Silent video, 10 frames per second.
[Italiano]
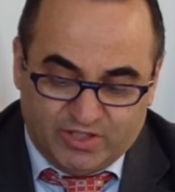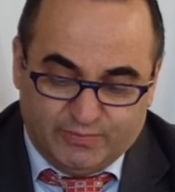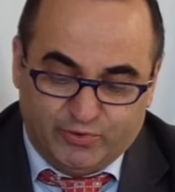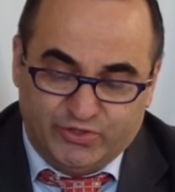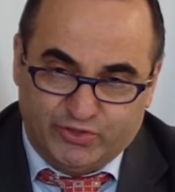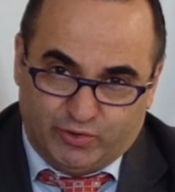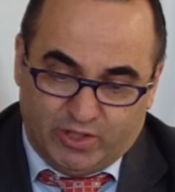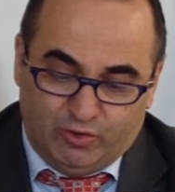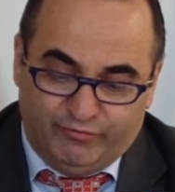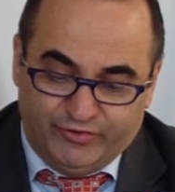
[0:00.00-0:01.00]
a
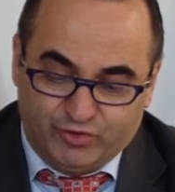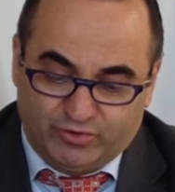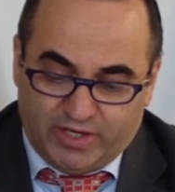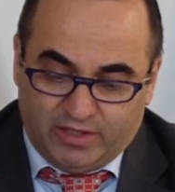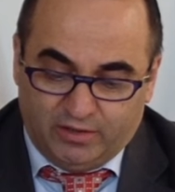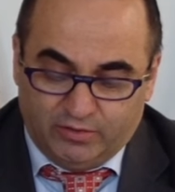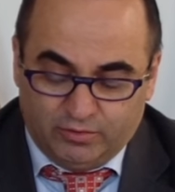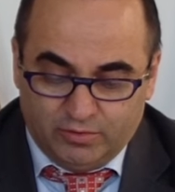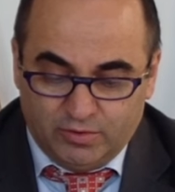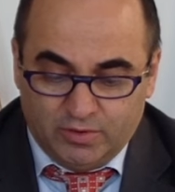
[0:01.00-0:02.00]
disposizione dell'ufficio
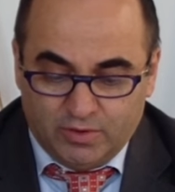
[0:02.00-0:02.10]
tecnico.